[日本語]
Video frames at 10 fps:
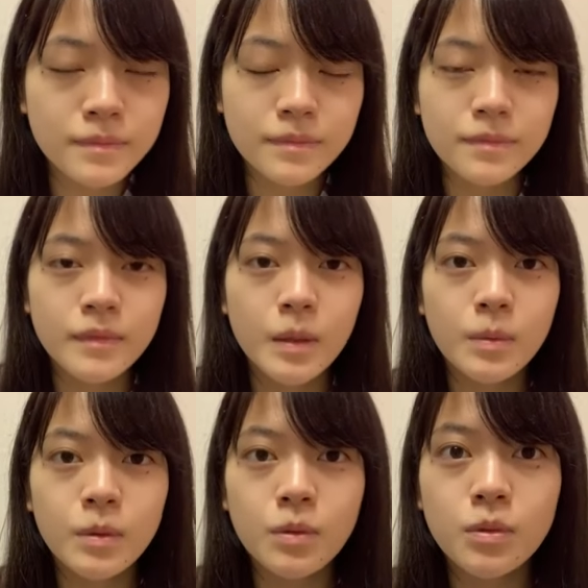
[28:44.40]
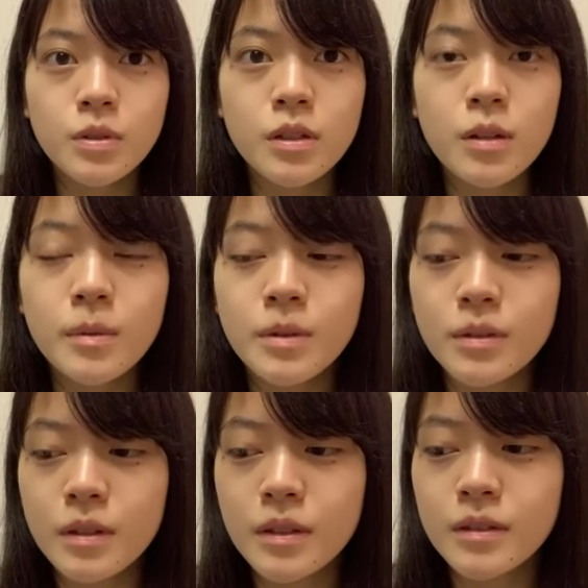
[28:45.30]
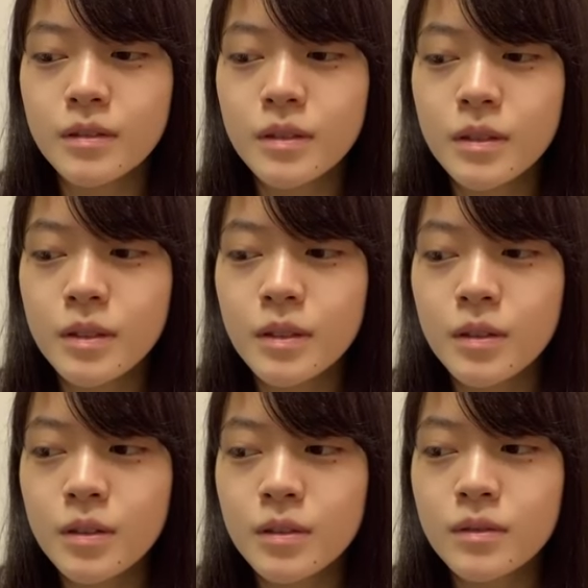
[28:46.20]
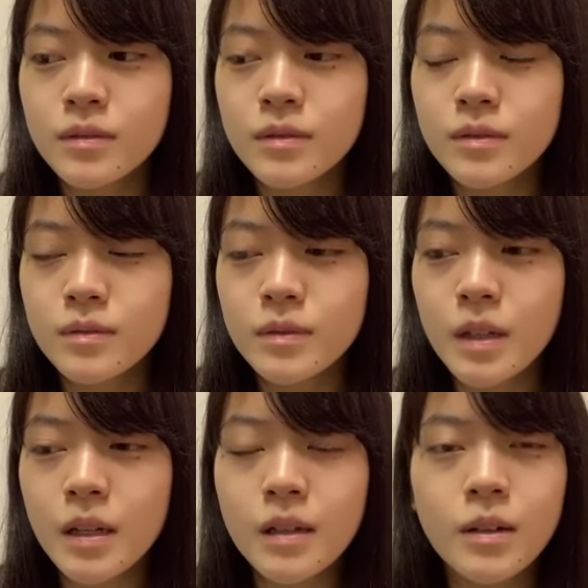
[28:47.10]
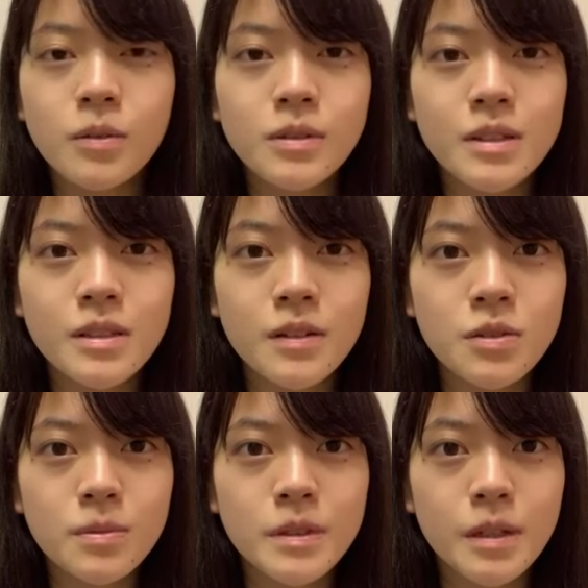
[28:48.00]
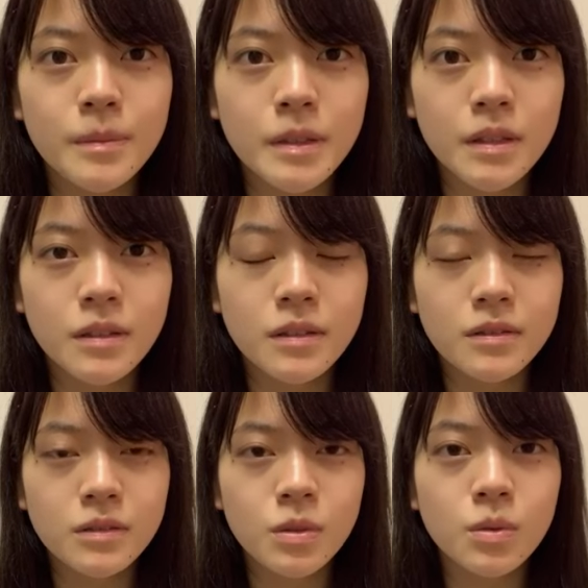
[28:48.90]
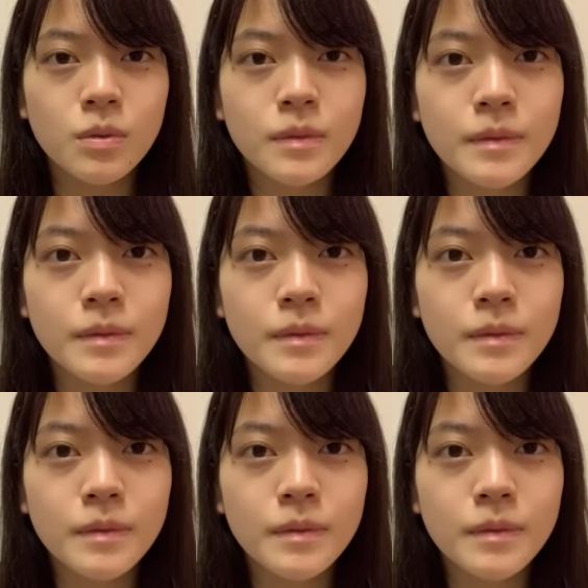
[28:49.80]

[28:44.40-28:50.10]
うんでもいろいろ調べるね誰々同じ誕生日じゃんみたいなそう